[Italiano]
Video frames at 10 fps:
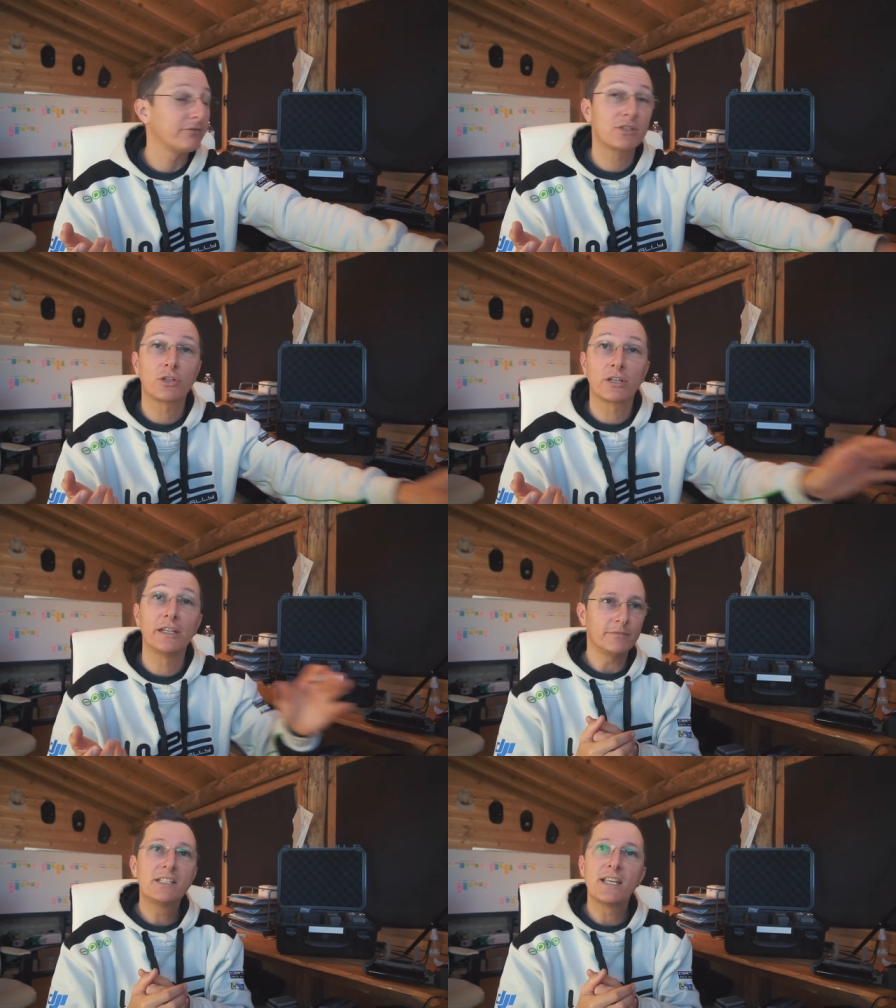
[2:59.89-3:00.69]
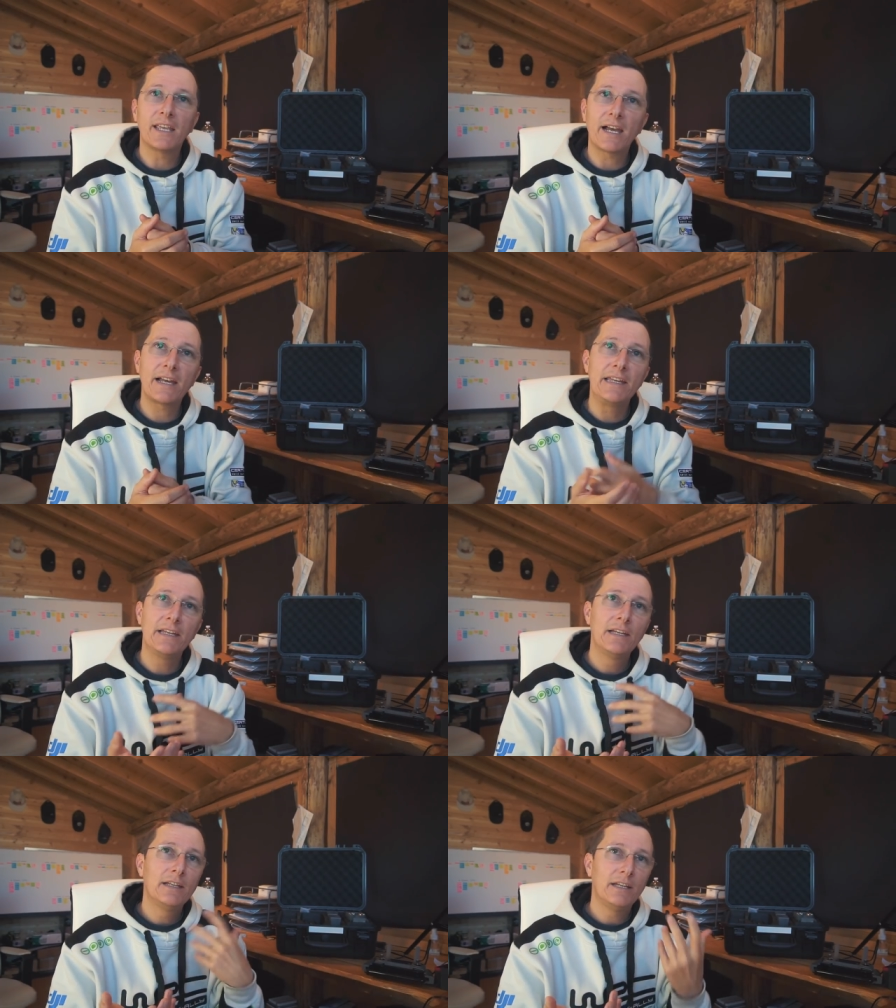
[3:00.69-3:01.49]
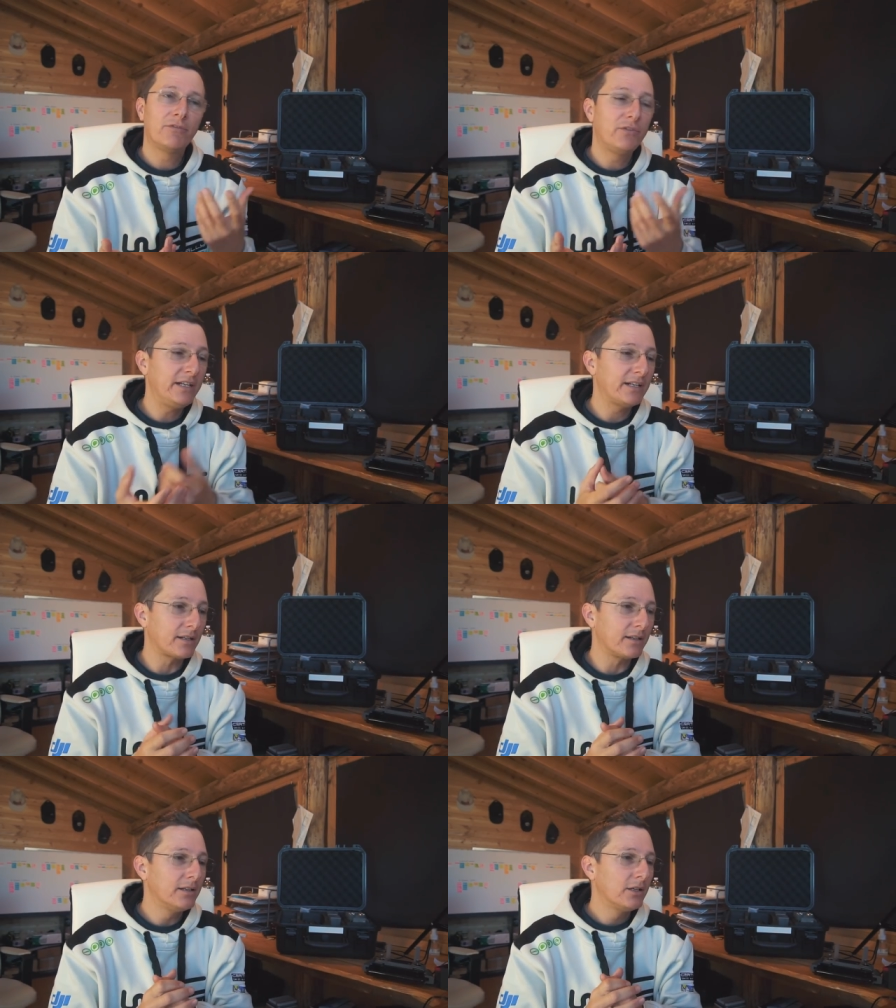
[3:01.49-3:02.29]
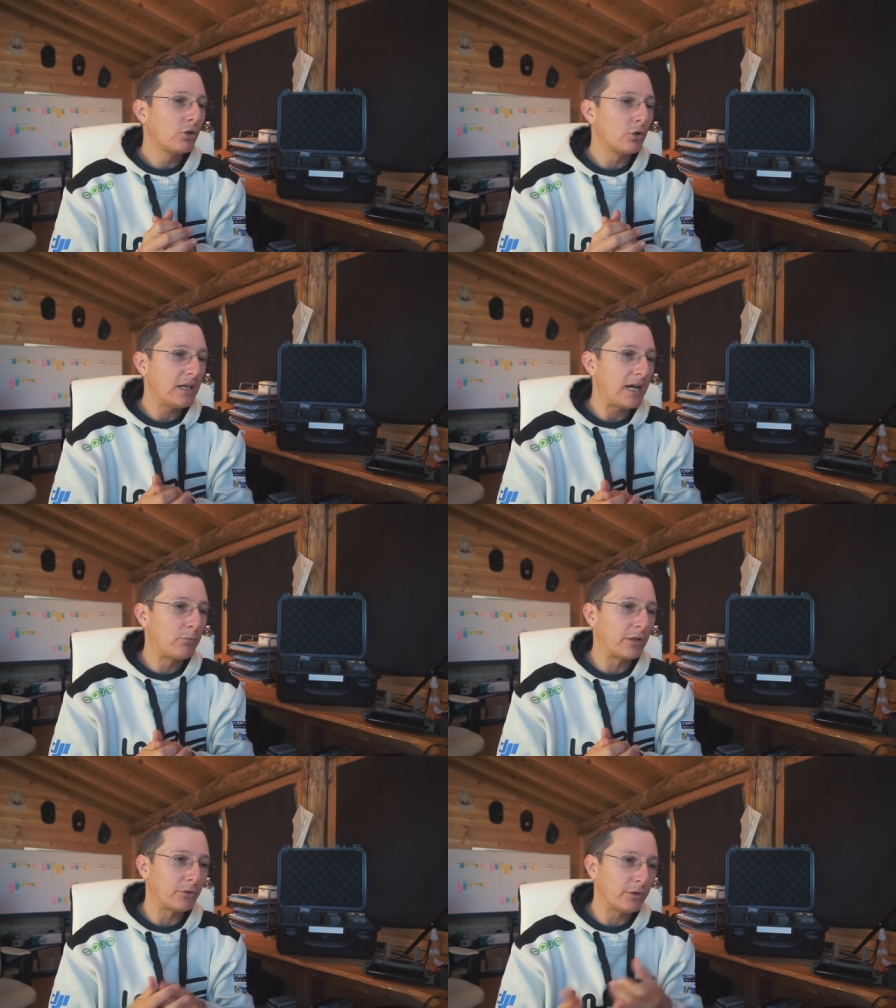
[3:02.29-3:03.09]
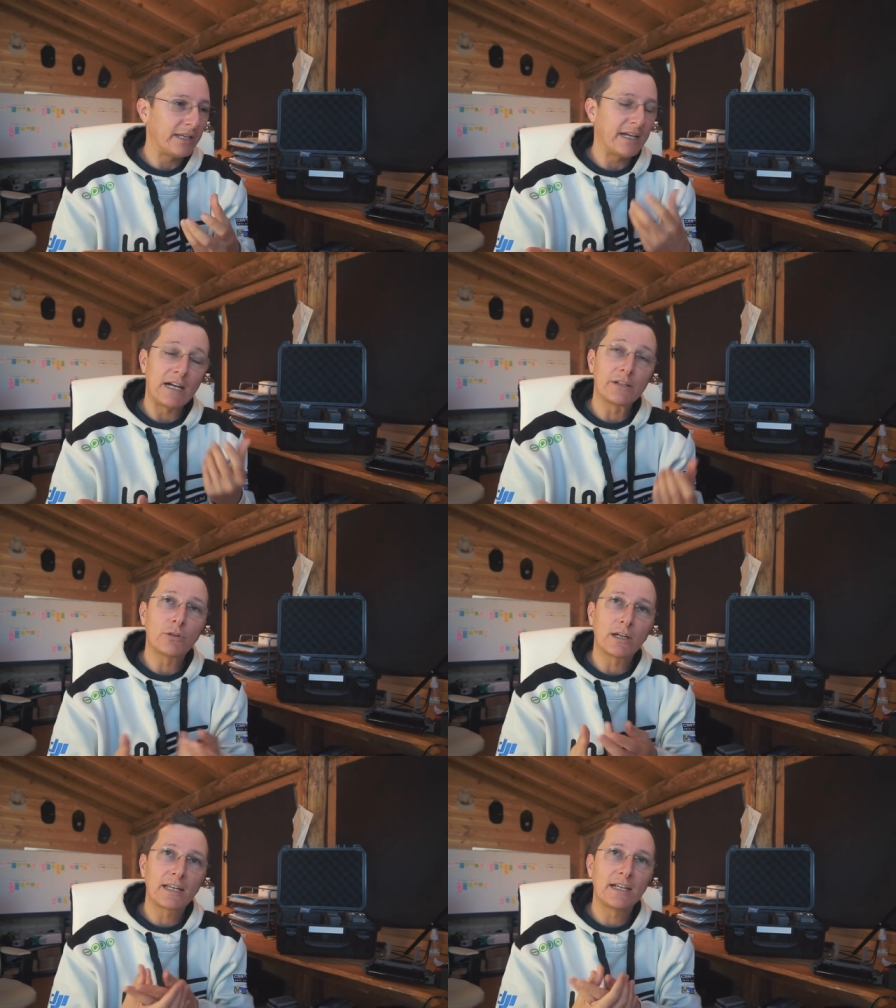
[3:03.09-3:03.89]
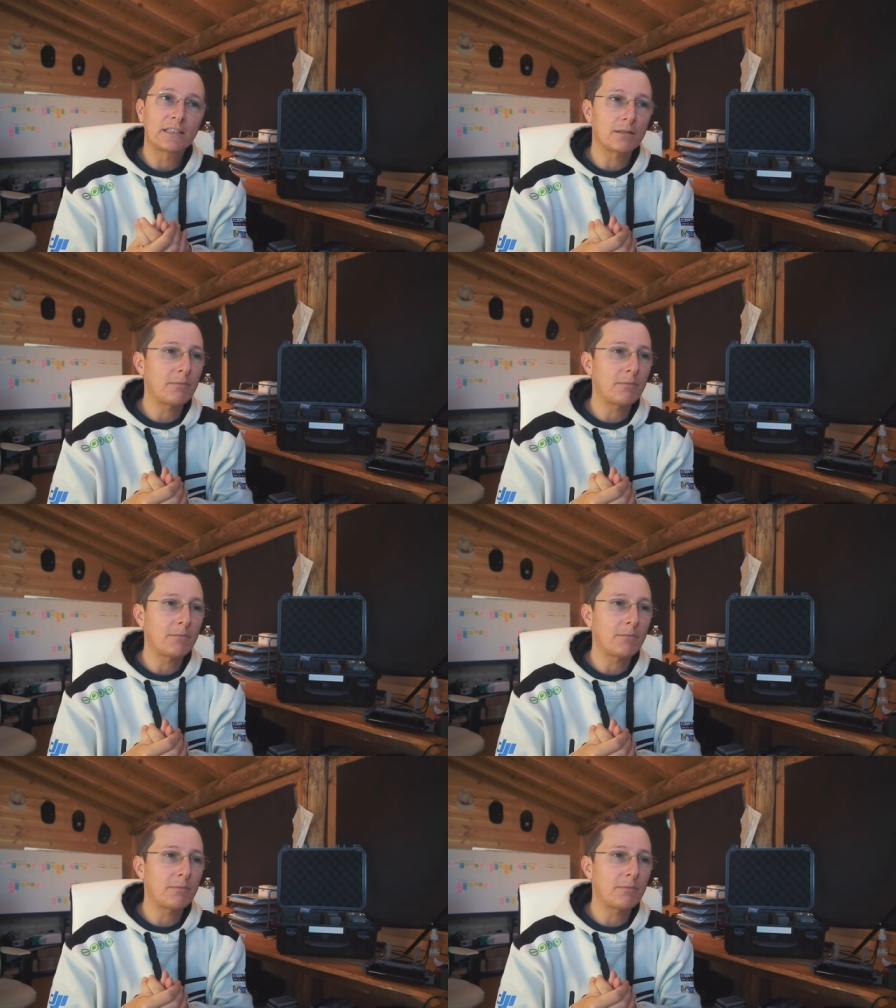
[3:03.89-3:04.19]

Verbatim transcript: visto che DJI e FLIR collaborano e hanno anche altre